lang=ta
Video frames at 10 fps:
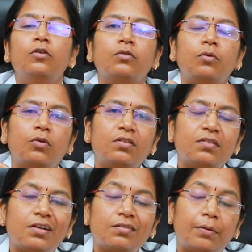ஸோ ஒரு
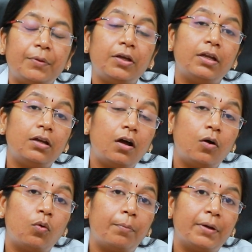சில சமயம் என்ன
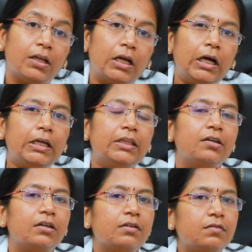ஆகும் அப்படின்னா
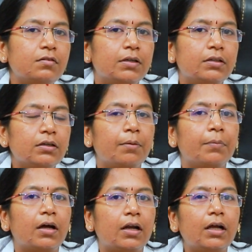இந்த டெஸ்ட் வந்து
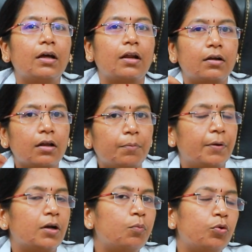நம்மளால்
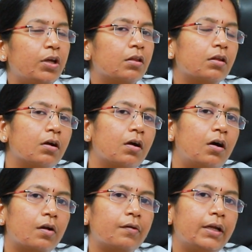கரெக்டாக பண்ண முடியாததுக்கு
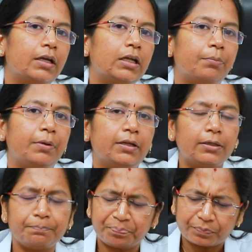காரணம் என்ன
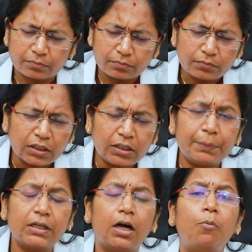அப்படின்னா
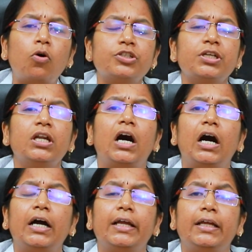நம்மளுக்கு அபார்ஷன்
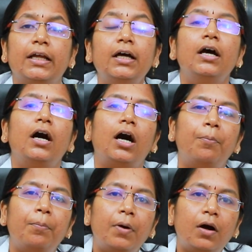ஆக இல்லை
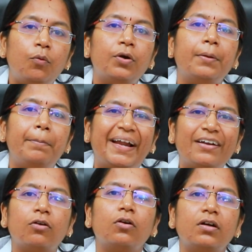அம்மாவோட
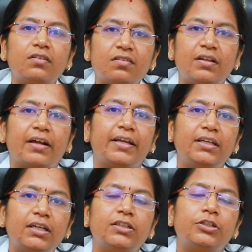பிளட் கிளாத்ஸ்
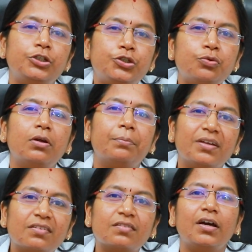நிறைய அந்த டிஷ்யூவில்
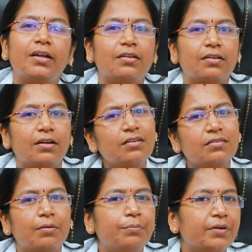மிக்ஸ் ஆயிருந்ததுன்னா
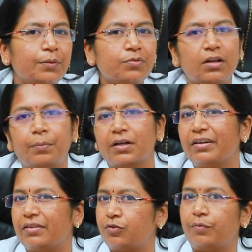சம்டைம்ஸ்
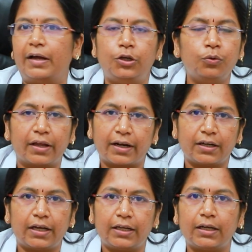நம்மளுக்கு டெஸ்ட் வேல்யூ
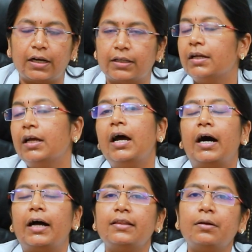கரெக்டாக இருக்காது
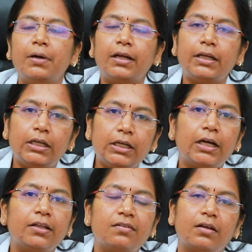அந்த மாதிரி
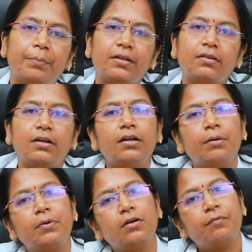இல்லாத
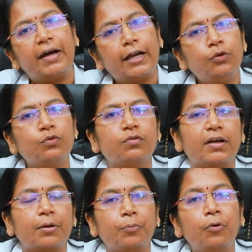சமயத்தில் நம்மளுக்கு வேல்யூஸ்
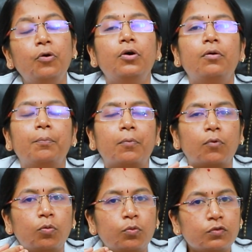வரப்போ
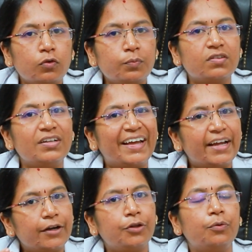குரோமோசோம்ஸ்
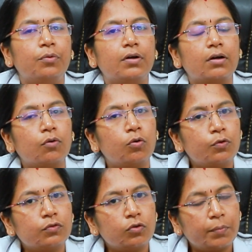நெகட்டிவ்
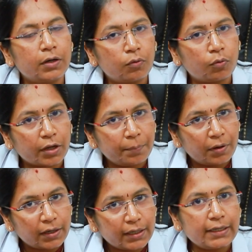குரோமோசோமல்
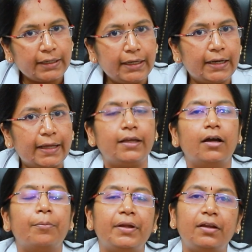குறைபாடுகள் இல்லை
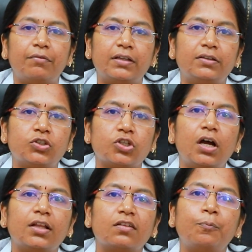அப்படின்னு
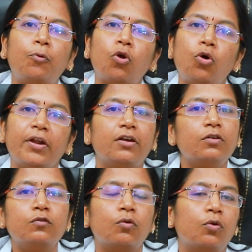வந்துச்சுன்னா அதை
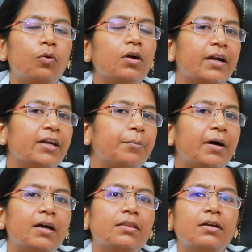ஸ்பொரோடிக்குன்னு சொல்லுவோம்
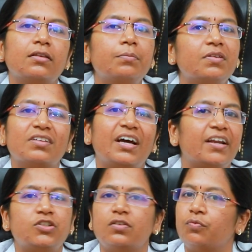கண்டிப்பாக அடுத்தடுத்து
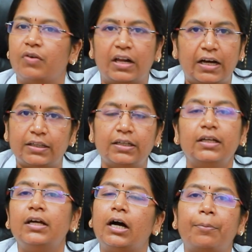மிஸ்கேரேஜஸ் வராது
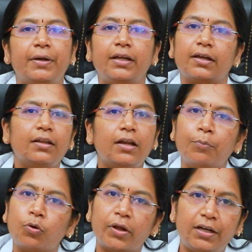அப்படிங்கிறது
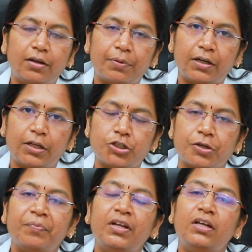நம்மளோட
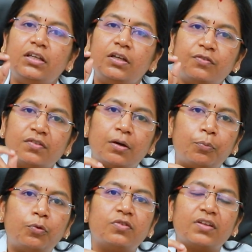இன்டர்பிரிட்டேஷன் இஃப்
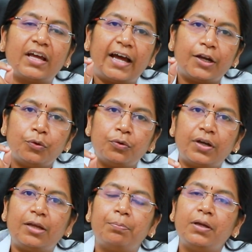சப்போஸ் கேரியோ
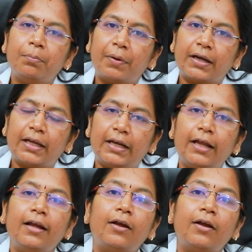டைப்பிங் பண்ணையில்